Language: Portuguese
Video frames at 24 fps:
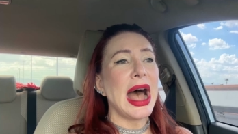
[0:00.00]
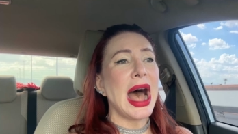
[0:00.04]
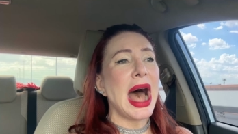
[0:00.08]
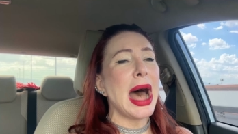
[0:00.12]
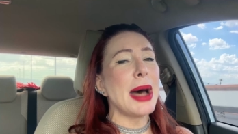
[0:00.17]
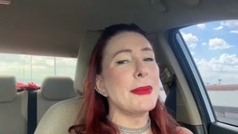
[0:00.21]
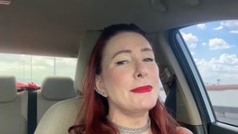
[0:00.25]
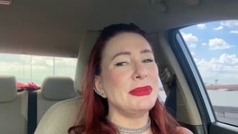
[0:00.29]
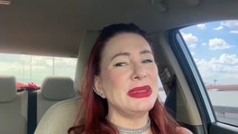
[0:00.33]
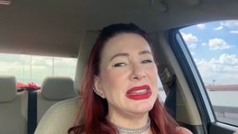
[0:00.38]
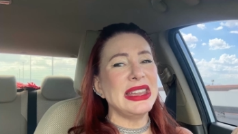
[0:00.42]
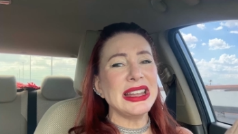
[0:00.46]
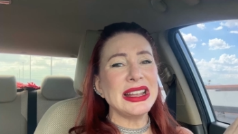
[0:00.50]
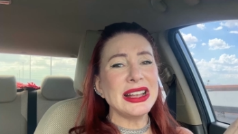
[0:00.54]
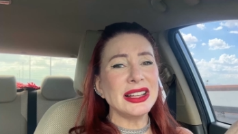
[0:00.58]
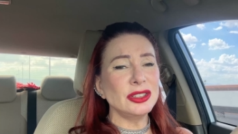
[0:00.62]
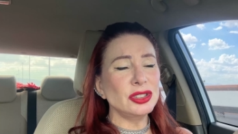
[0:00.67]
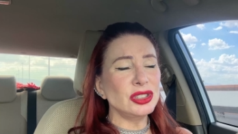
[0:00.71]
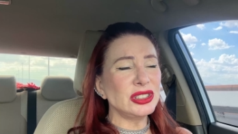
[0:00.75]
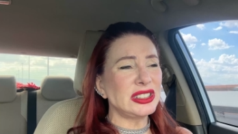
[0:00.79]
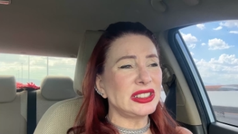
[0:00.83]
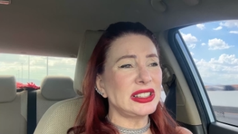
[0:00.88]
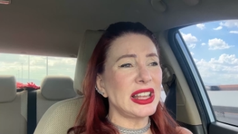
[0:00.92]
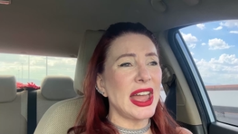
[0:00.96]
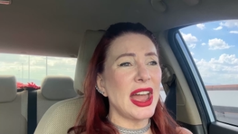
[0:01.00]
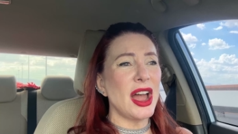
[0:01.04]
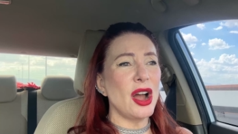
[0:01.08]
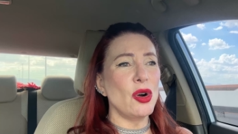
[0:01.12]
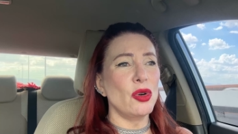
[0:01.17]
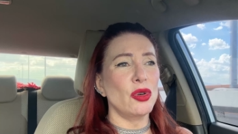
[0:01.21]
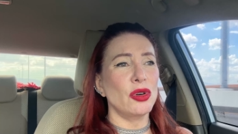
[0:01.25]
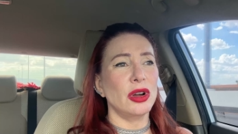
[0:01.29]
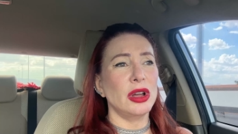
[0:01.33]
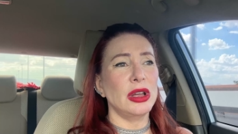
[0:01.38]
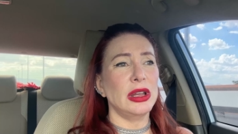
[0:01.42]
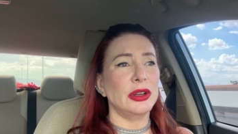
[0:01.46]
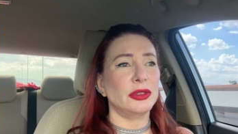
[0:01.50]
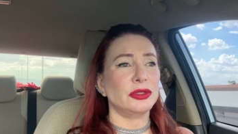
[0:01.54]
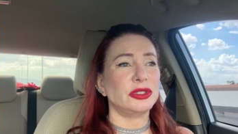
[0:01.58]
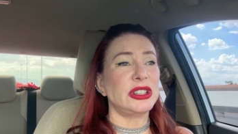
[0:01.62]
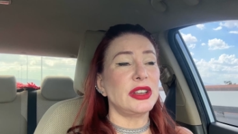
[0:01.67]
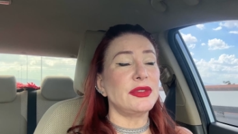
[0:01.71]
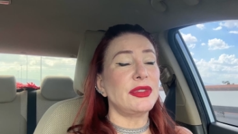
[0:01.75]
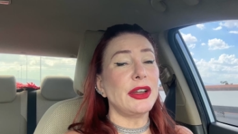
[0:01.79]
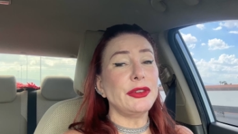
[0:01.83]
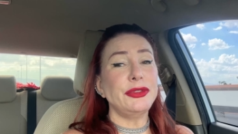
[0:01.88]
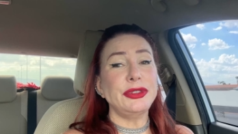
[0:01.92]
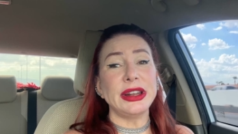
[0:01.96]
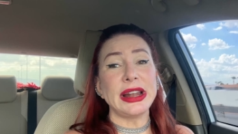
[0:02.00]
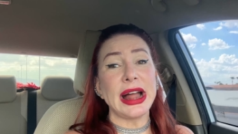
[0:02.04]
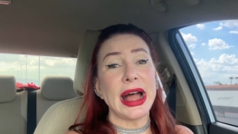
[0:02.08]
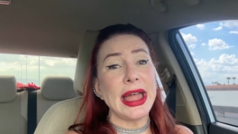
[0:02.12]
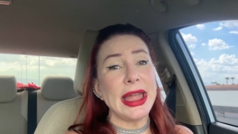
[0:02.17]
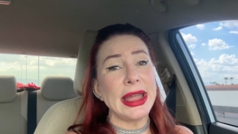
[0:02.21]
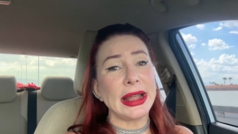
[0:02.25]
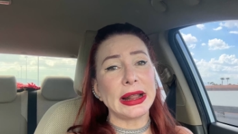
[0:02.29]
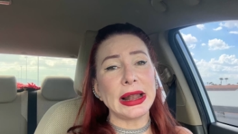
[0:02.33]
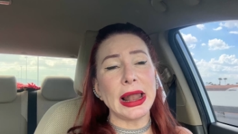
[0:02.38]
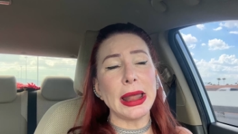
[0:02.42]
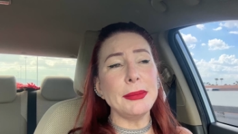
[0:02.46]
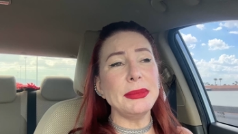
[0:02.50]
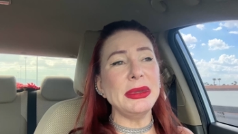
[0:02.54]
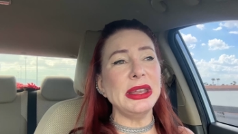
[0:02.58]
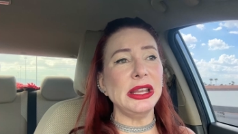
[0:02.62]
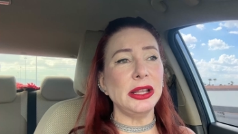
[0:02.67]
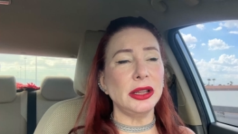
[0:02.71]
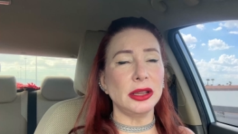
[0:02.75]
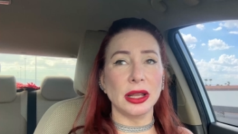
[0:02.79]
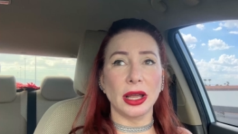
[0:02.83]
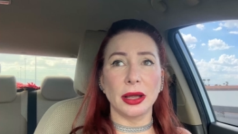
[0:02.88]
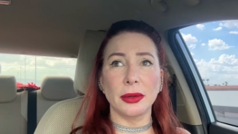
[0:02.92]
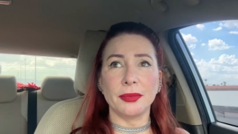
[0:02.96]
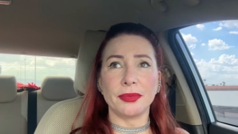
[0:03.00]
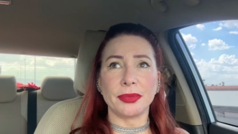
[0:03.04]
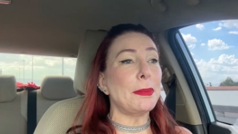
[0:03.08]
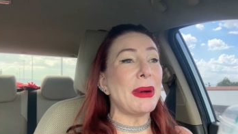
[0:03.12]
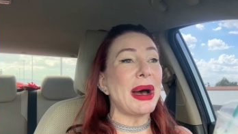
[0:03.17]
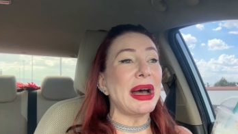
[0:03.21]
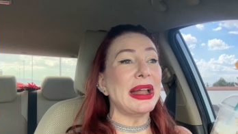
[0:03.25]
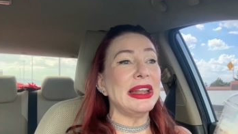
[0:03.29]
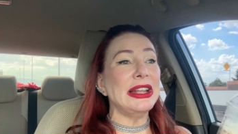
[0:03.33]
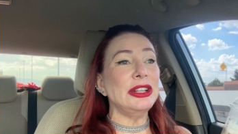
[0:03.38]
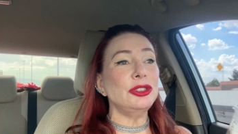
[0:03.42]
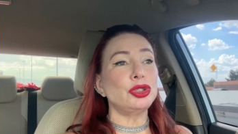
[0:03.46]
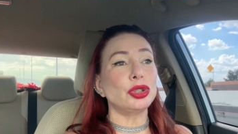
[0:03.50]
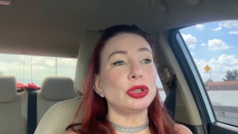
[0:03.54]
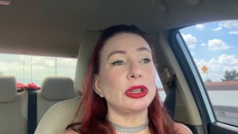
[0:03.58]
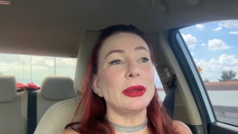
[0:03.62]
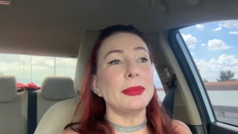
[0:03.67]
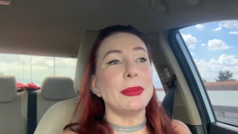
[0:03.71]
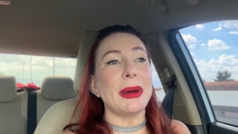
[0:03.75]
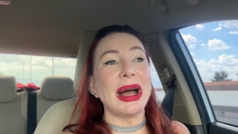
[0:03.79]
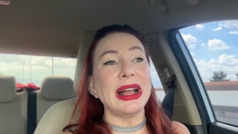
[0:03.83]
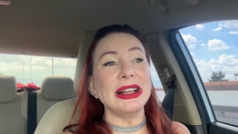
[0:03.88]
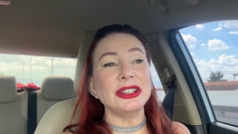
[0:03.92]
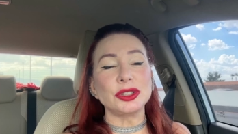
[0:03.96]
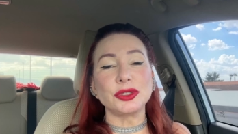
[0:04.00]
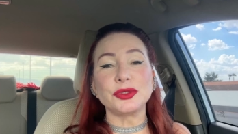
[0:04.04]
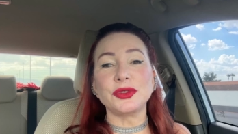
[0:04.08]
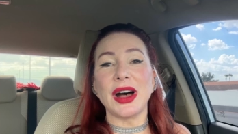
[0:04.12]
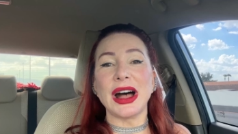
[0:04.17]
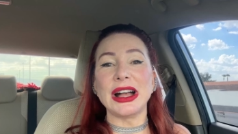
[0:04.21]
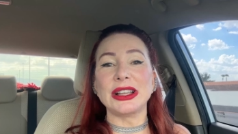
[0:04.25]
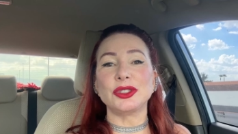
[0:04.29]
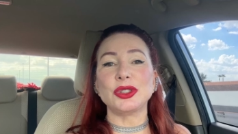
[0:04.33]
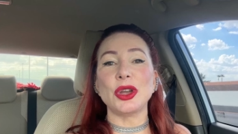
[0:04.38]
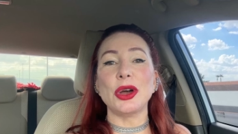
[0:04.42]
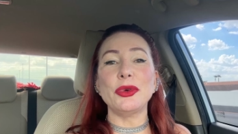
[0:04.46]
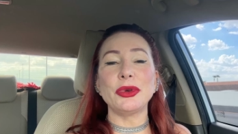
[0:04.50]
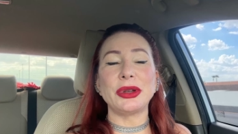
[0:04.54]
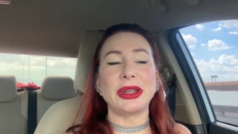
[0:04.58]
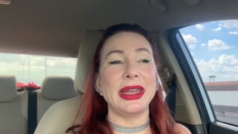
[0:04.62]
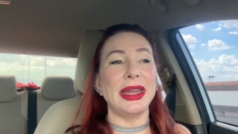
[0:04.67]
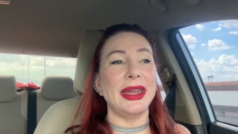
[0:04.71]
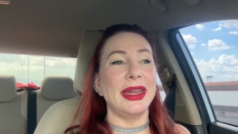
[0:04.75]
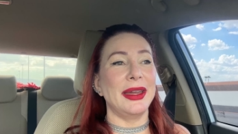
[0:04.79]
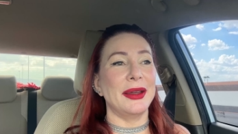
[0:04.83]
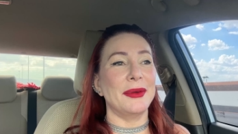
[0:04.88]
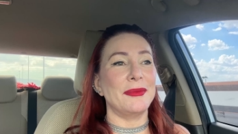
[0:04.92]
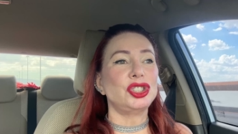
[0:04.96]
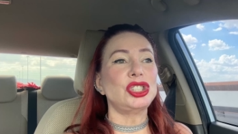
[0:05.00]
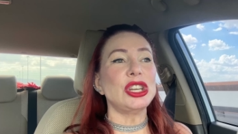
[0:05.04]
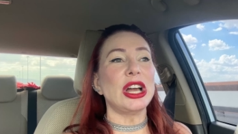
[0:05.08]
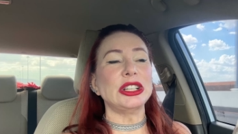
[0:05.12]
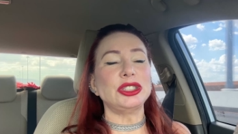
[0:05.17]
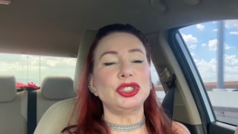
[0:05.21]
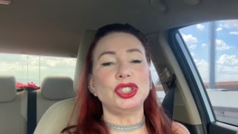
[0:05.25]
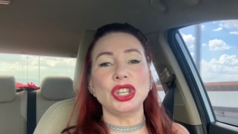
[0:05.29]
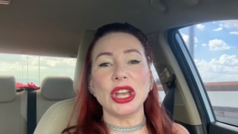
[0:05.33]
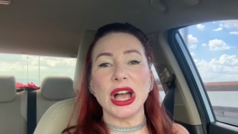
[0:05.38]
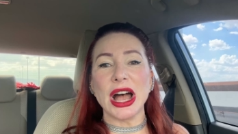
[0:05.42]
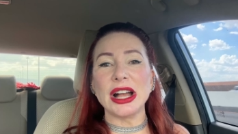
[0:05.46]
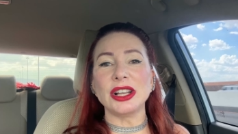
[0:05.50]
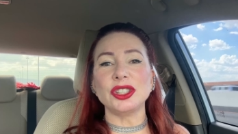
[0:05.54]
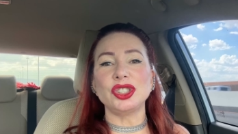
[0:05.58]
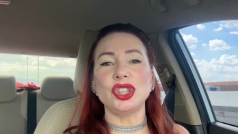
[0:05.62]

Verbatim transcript: Amiga do céu, você vai virar reclaminda. Parente o que mais faz é o quê? Chatear a